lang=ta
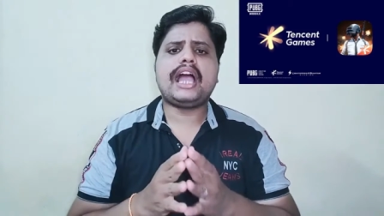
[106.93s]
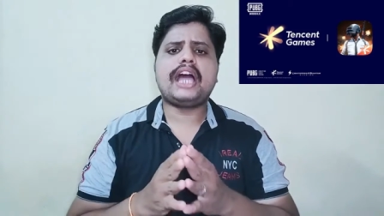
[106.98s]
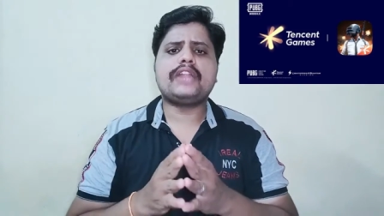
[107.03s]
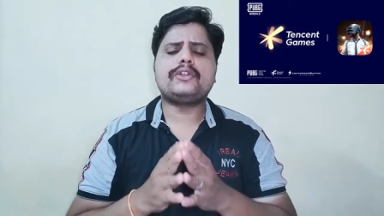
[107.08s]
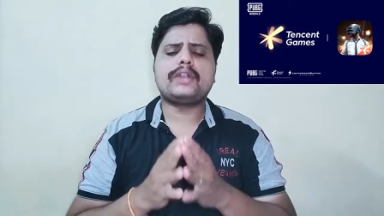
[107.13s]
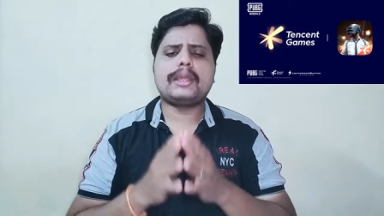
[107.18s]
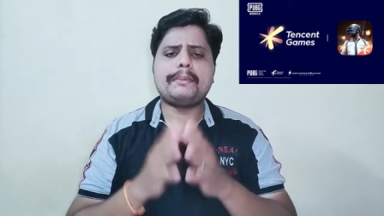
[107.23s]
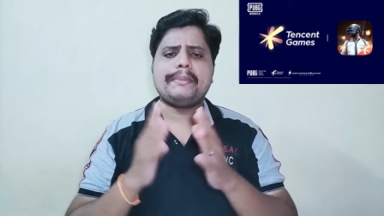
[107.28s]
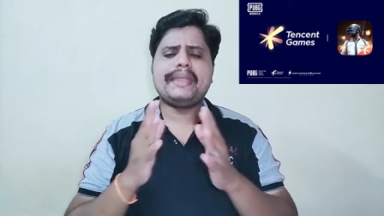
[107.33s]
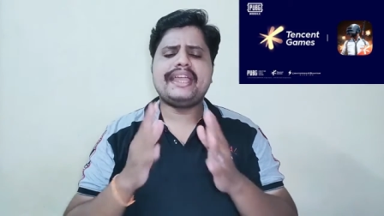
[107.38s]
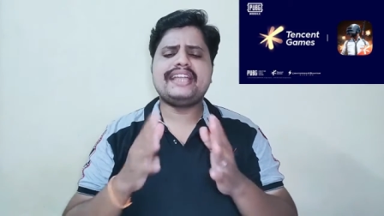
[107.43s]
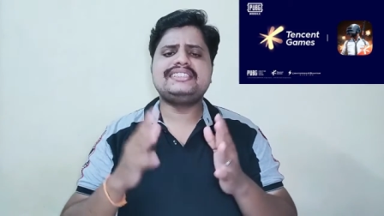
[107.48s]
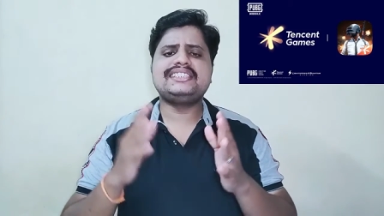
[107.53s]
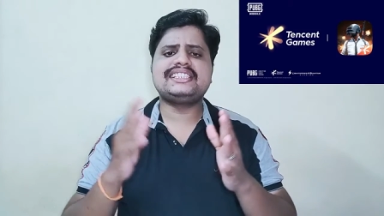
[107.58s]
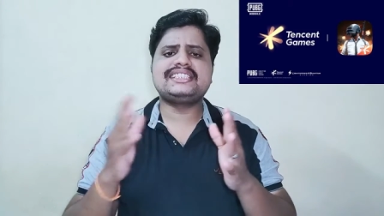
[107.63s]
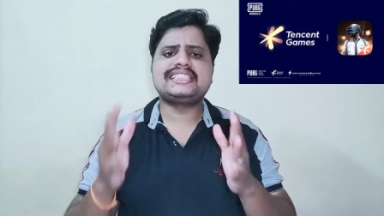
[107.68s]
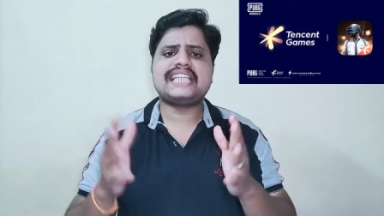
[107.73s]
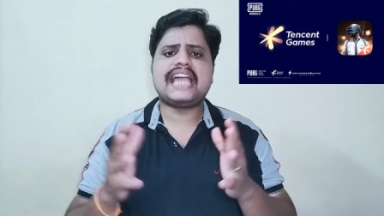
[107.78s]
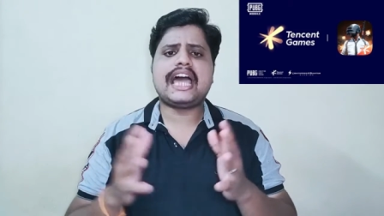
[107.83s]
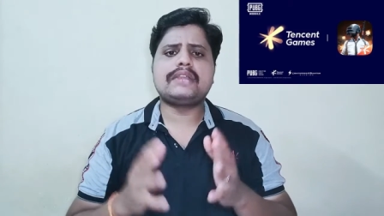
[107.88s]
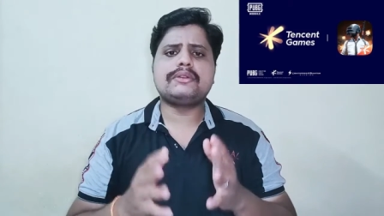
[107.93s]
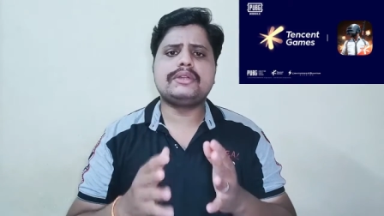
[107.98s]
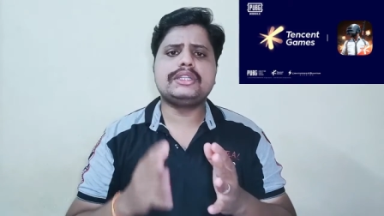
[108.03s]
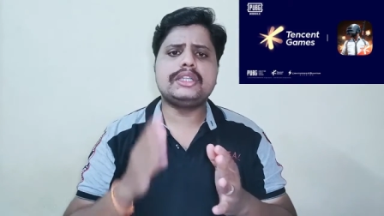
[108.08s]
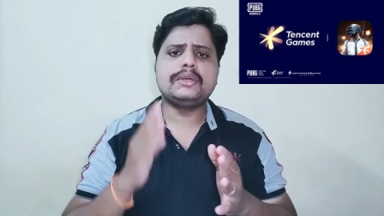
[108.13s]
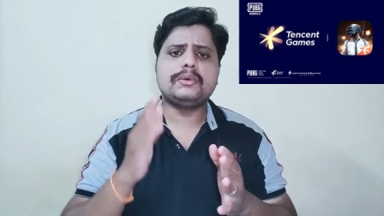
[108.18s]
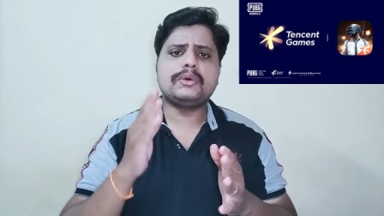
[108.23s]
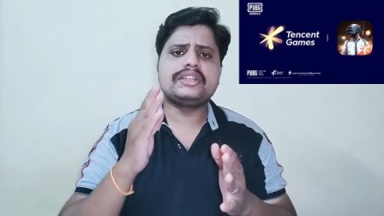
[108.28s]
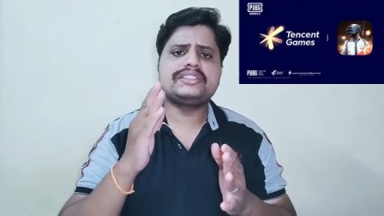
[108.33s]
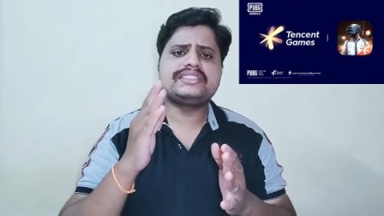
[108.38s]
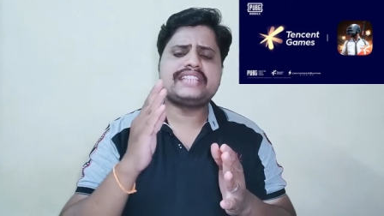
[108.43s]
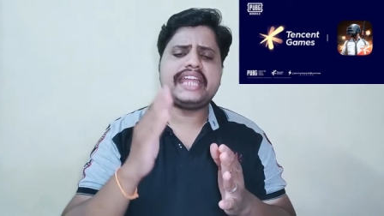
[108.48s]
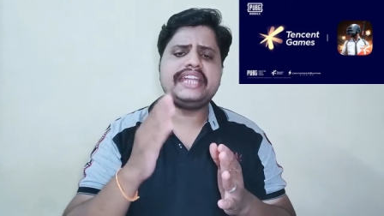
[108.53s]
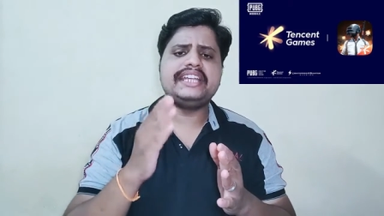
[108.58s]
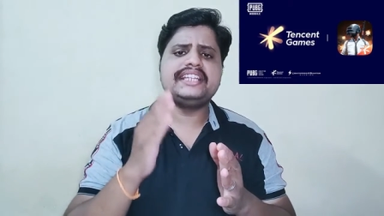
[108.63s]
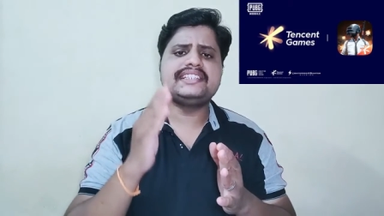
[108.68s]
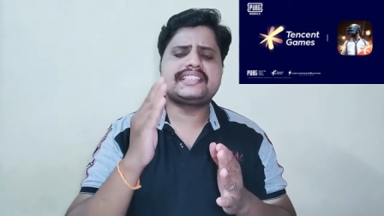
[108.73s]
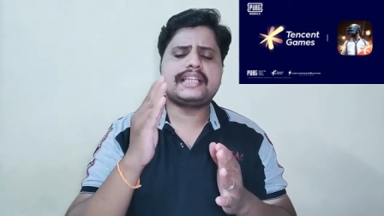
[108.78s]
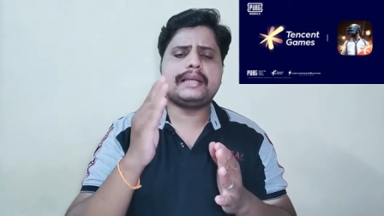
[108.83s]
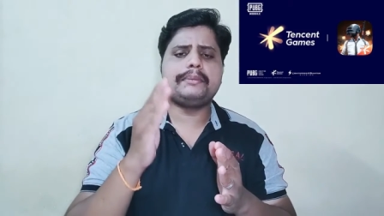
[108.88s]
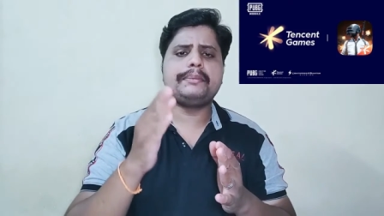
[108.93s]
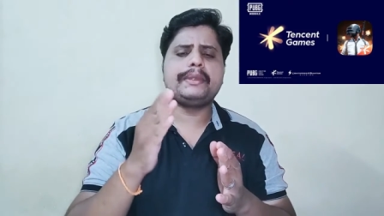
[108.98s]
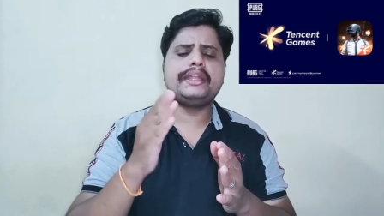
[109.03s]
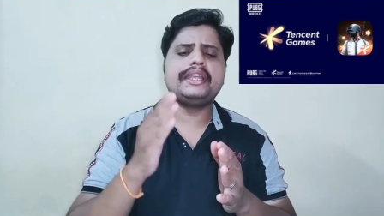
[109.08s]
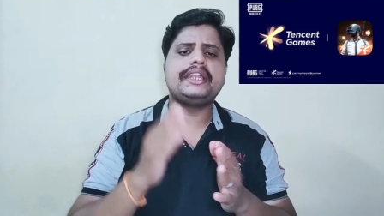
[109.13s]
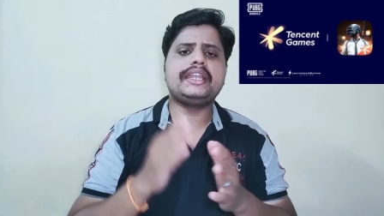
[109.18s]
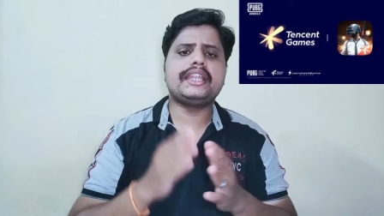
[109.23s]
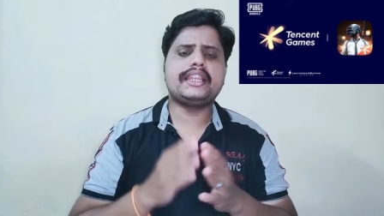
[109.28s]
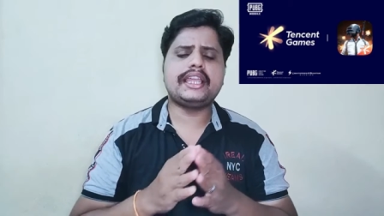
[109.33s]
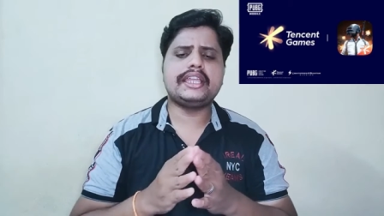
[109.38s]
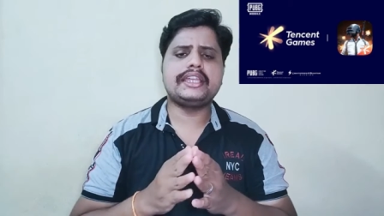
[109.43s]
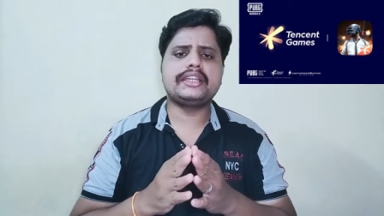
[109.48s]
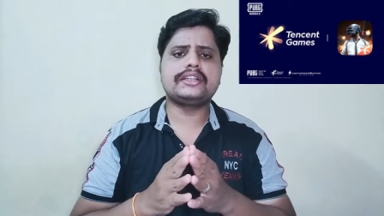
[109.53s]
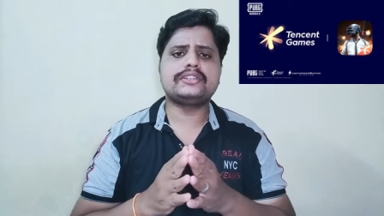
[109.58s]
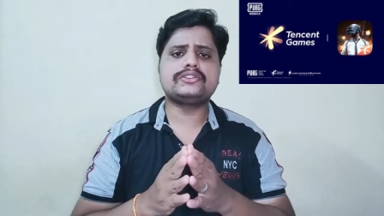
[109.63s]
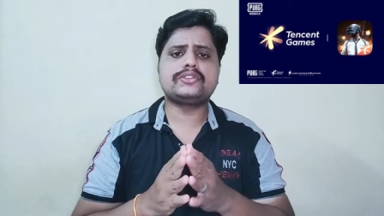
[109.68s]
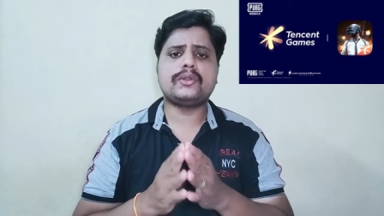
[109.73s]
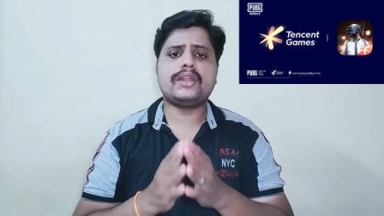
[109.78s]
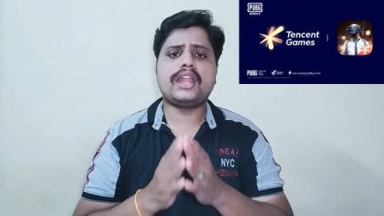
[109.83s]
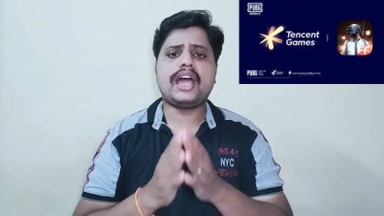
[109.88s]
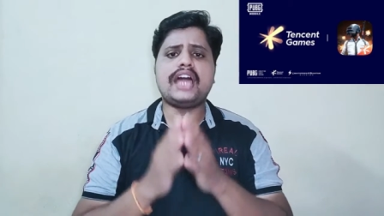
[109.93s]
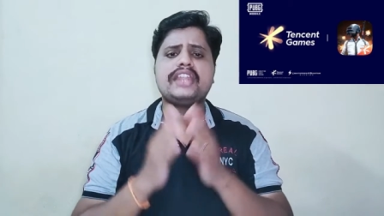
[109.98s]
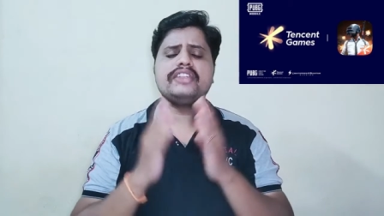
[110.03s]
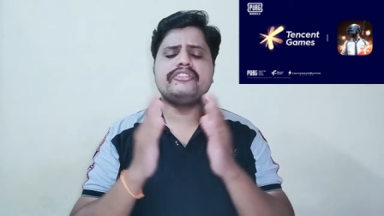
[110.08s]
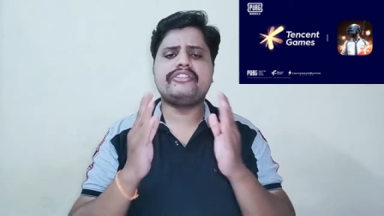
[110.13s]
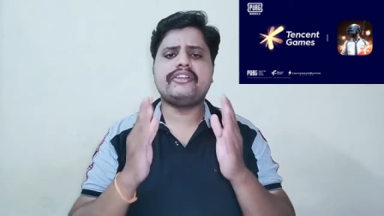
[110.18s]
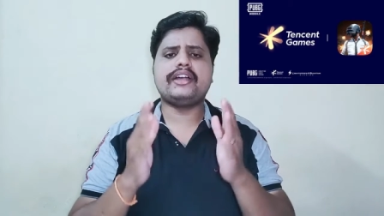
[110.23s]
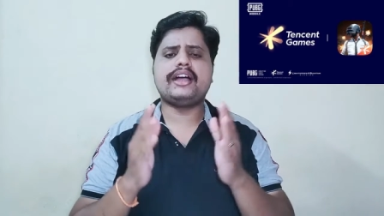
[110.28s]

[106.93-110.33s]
அதோட மேஜர் ஷேர் வந்து ஒரு சைனீஸ் கம்பெனிகிட்ட தான் இருக்குன்னு சொல்லலாம் அது